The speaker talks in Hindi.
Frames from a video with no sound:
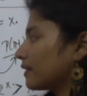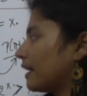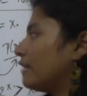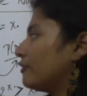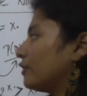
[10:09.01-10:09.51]

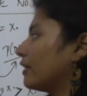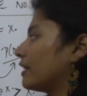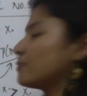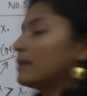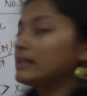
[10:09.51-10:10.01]
एलेफ नॉट
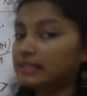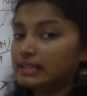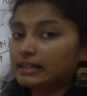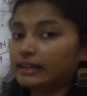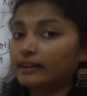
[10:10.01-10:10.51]
रेस पर सी
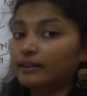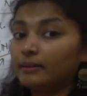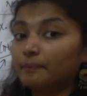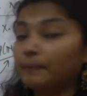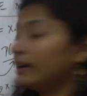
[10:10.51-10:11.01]
करें
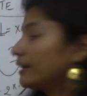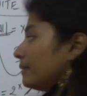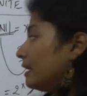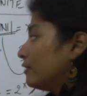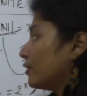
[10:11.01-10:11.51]
पर अगर हम
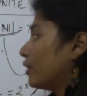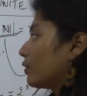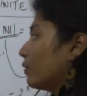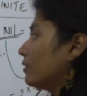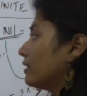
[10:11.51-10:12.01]
एलिफ नॉट
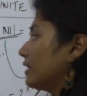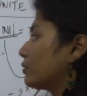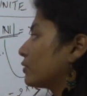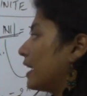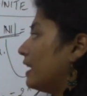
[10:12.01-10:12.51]
को ये
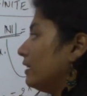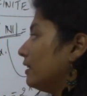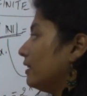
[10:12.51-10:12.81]
तो क्या है